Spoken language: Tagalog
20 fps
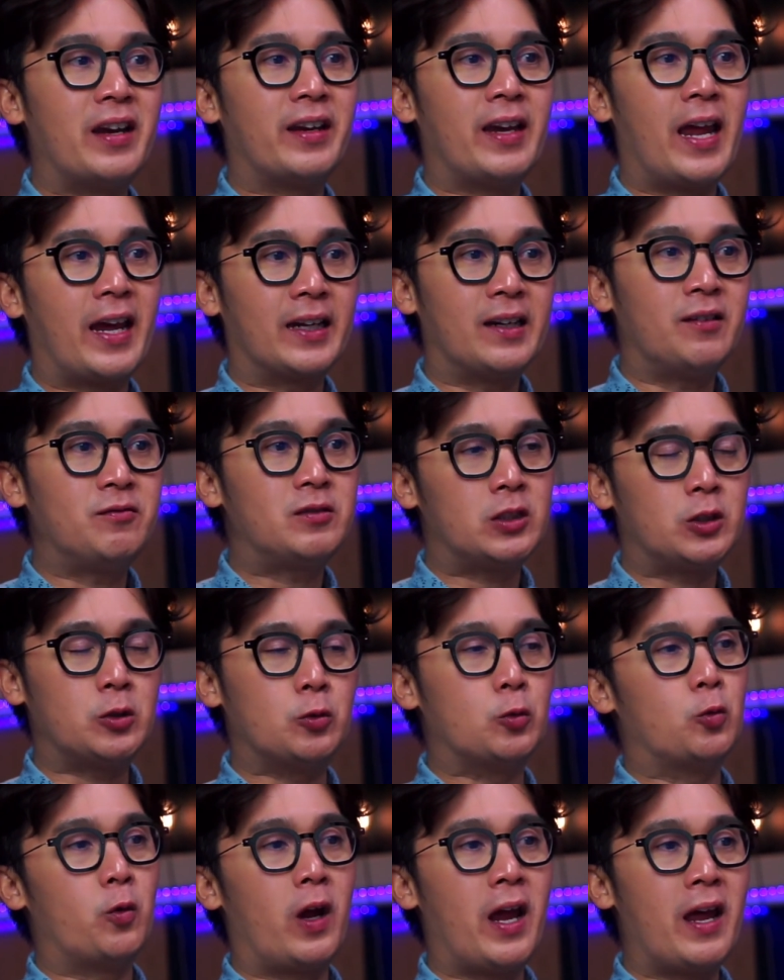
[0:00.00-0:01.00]
negative
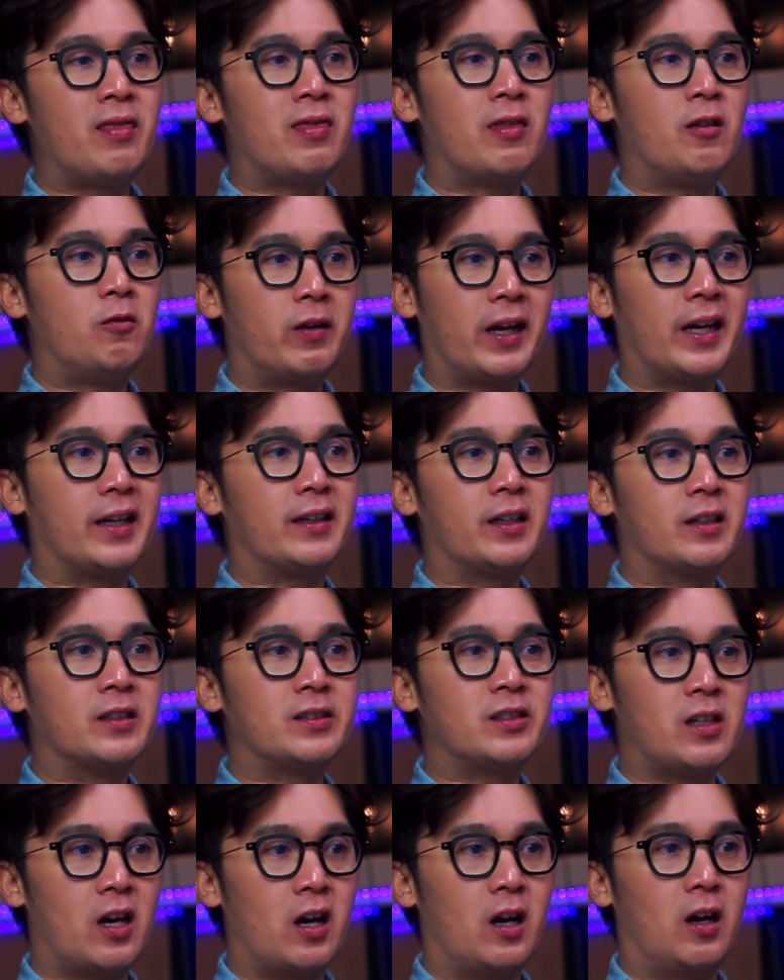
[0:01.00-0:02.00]
2, and the
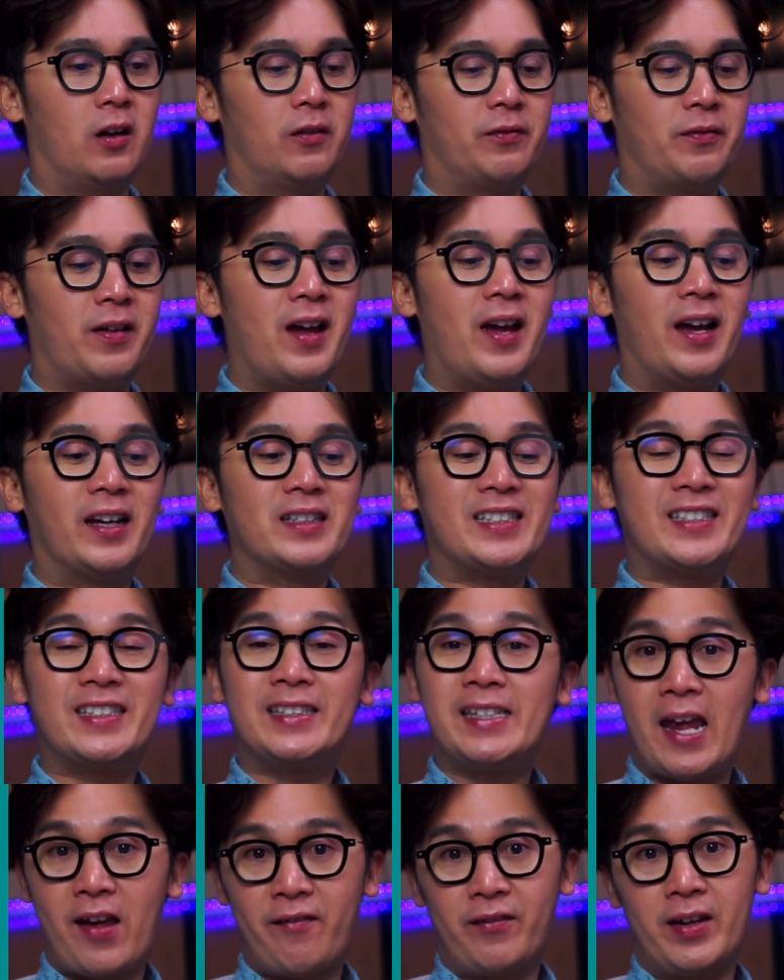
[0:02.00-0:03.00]
radius of
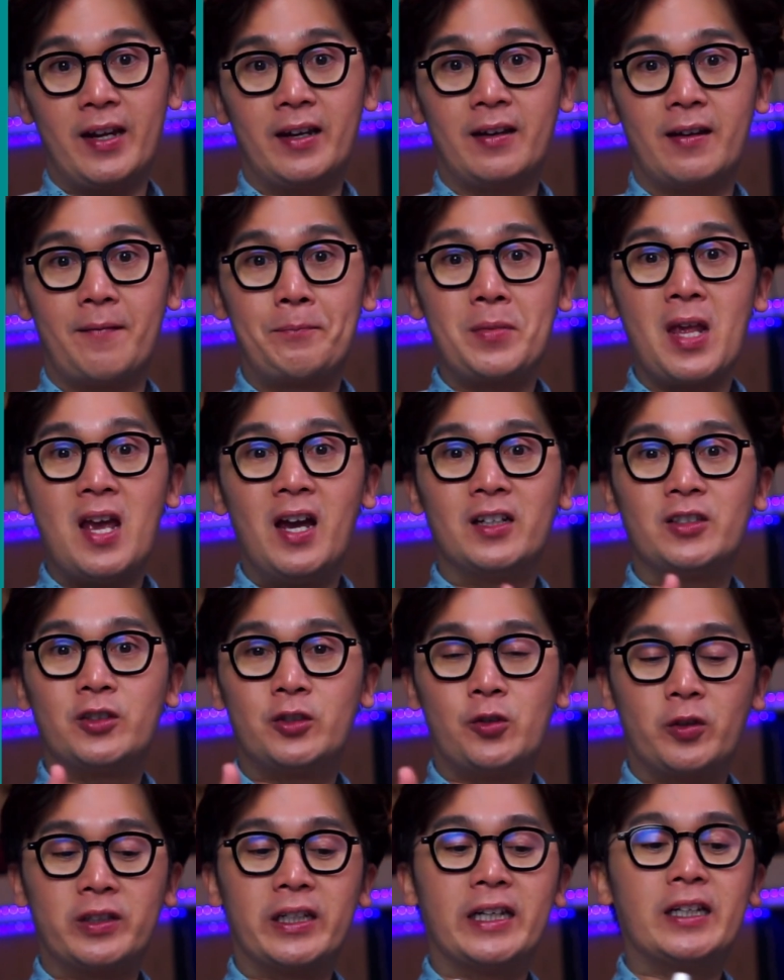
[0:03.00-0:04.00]
7.
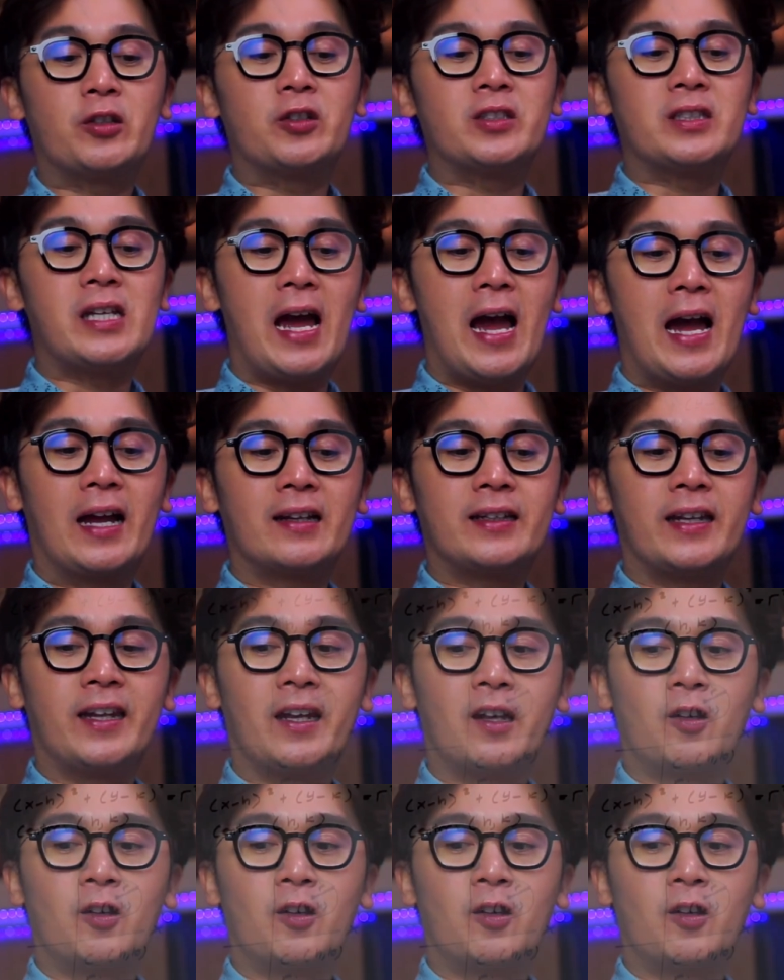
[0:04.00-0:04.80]
So dito sa ating